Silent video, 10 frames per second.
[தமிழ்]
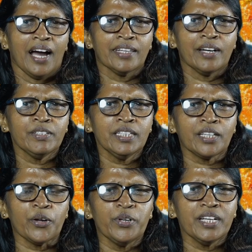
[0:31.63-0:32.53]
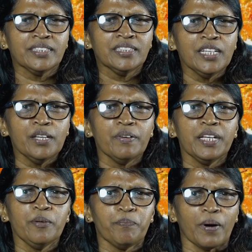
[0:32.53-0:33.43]
அதாவது தன்னுடைய
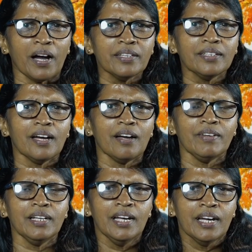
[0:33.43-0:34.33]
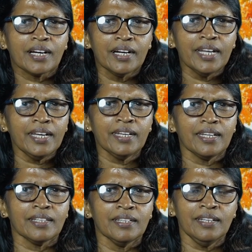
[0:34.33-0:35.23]
ஜீவனின் பாதுகாவல்
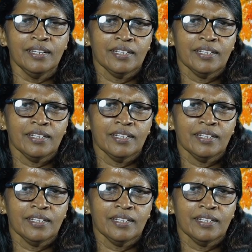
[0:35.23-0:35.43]
கிடைக்கிறது